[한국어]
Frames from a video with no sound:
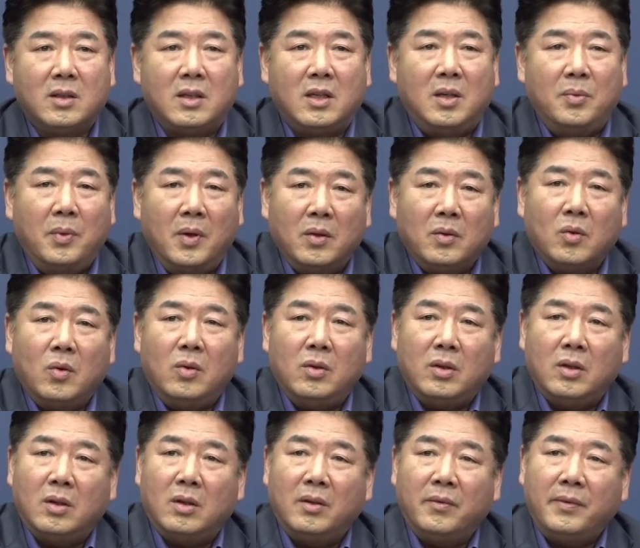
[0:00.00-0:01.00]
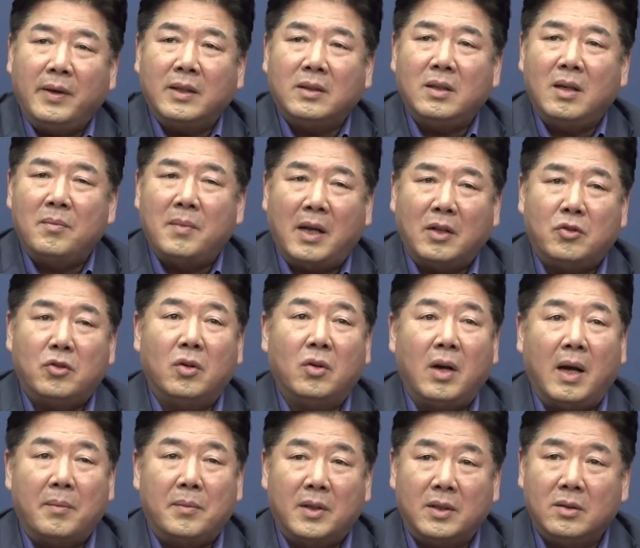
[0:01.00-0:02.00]
기본 골격은 팩트에
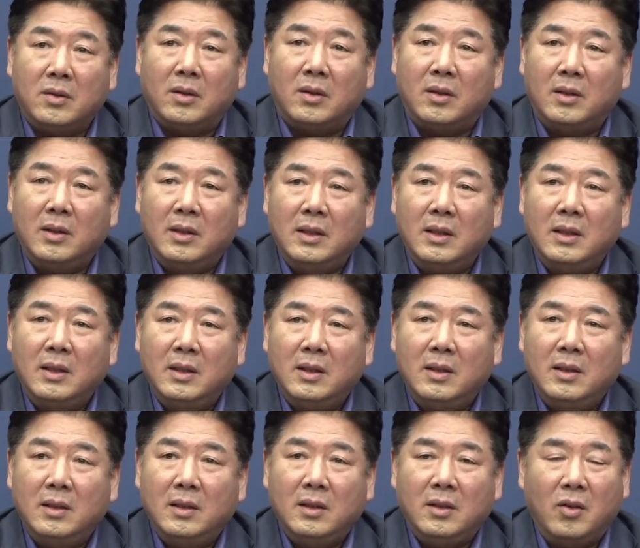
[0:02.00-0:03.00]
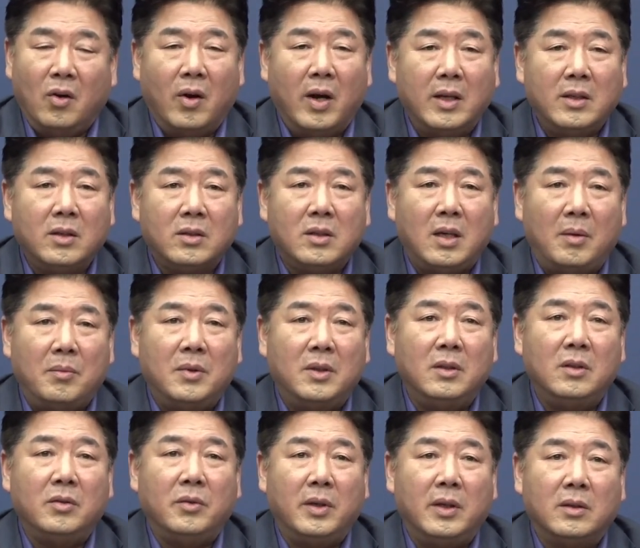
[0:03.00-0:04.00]
맞춰가면서 영화적
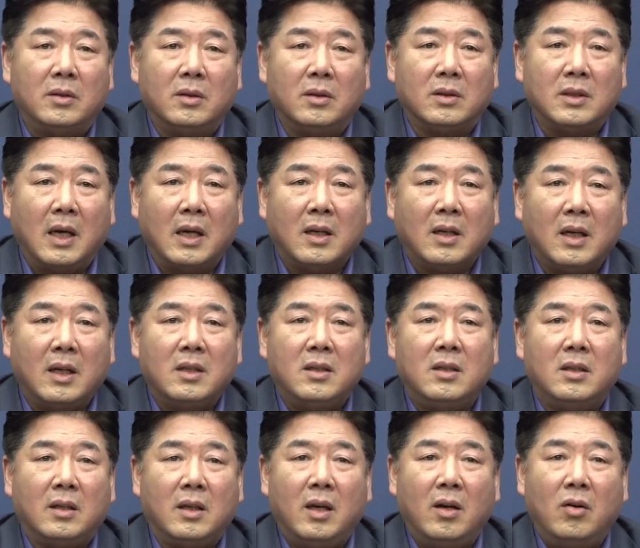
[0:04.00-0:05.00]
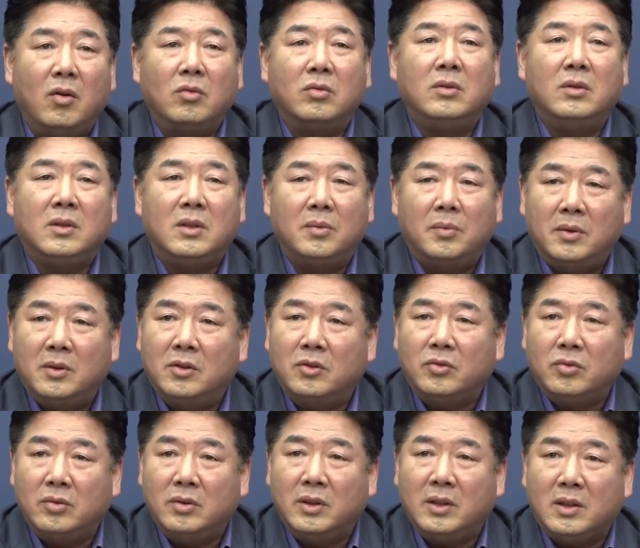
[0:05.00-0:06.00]
재미를 위해서 잠깐씩의 허구를 집어넣을
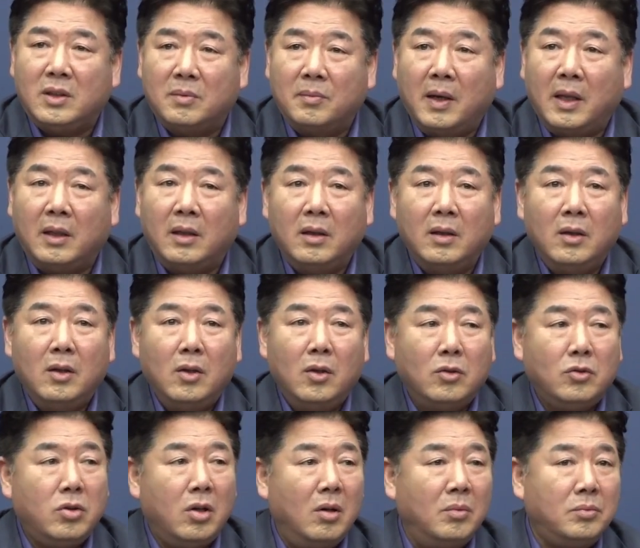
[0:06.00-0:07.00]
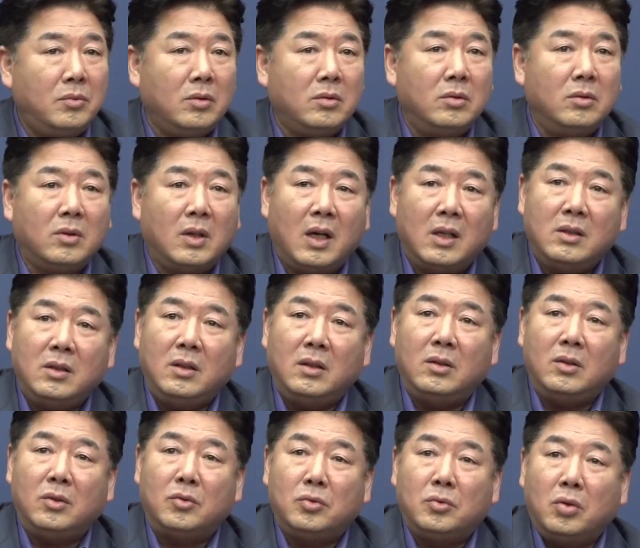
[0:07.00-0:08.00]
수는 있지만 처음부터
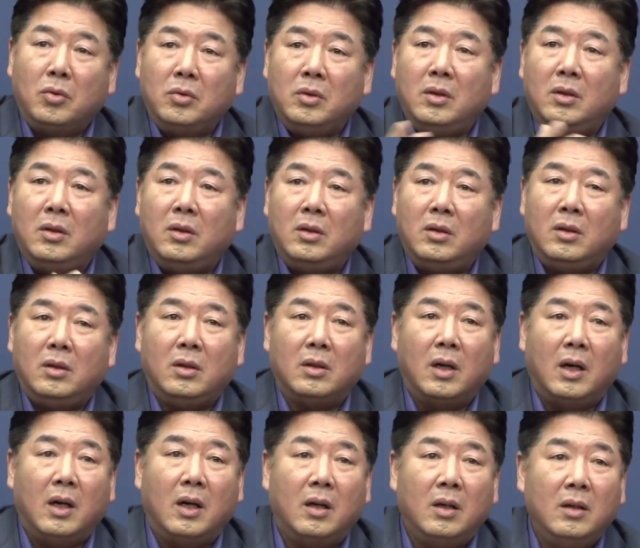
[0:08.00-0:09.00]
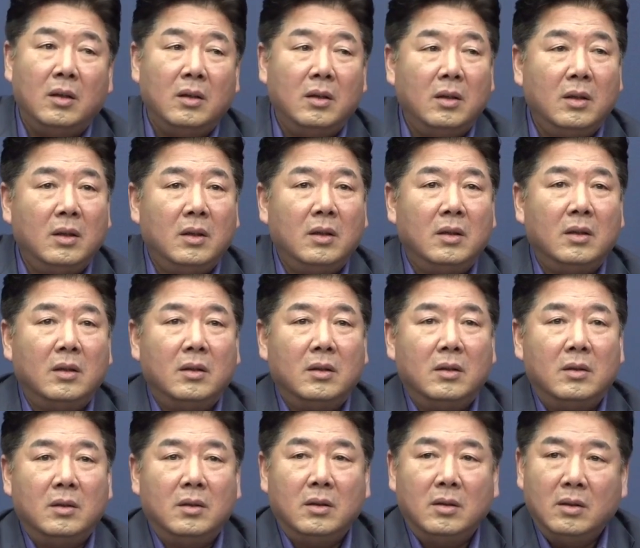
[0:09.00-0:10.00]
끝까지 스토리가
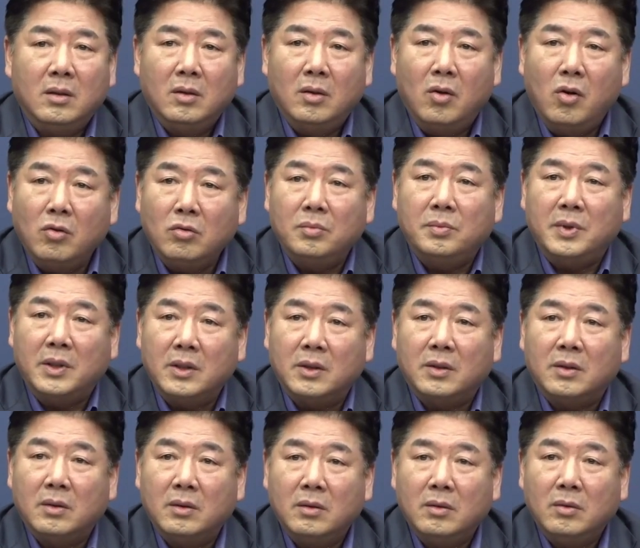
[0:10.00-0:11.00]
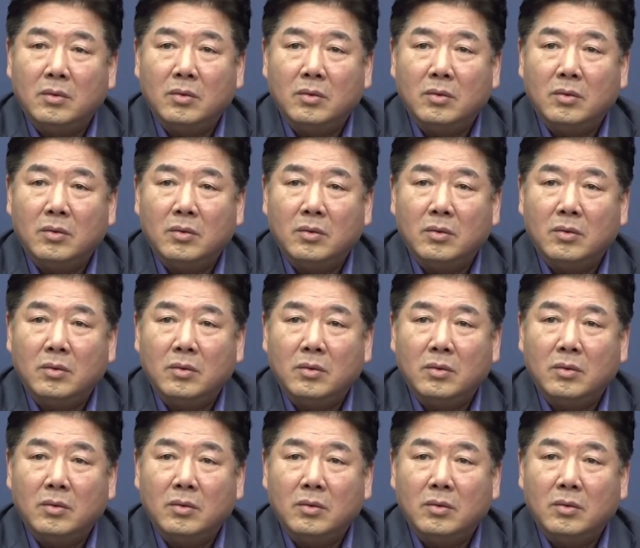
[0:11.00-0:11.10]
허구면